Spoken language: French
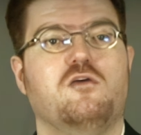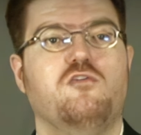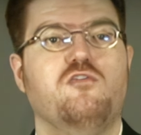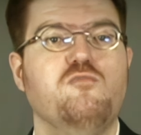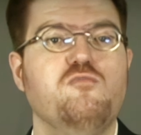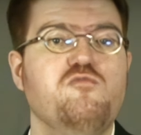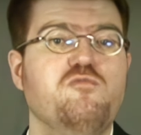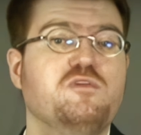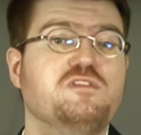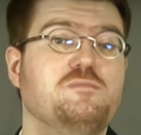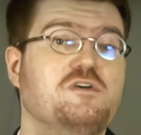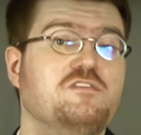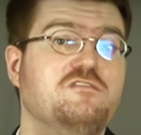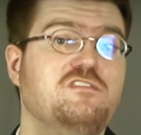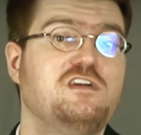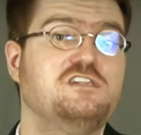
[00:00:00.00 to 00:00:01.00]
Le mouvement d'un
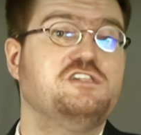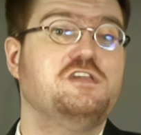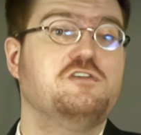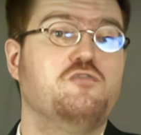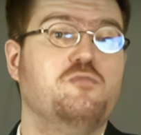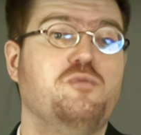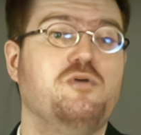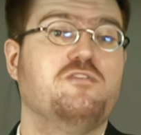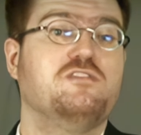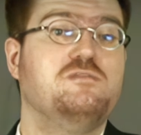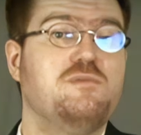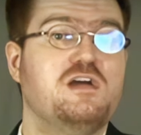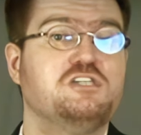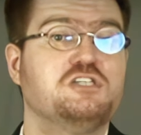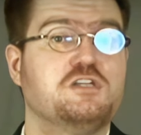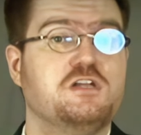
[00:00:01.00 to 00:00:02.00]
personnage est découpé en
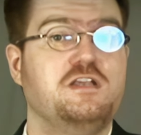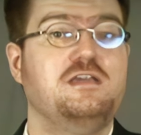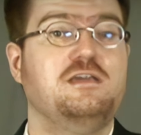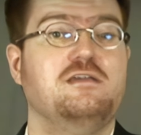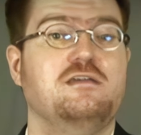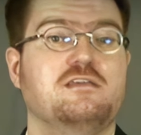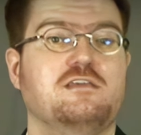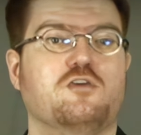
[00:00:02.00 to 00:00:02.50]
images clés,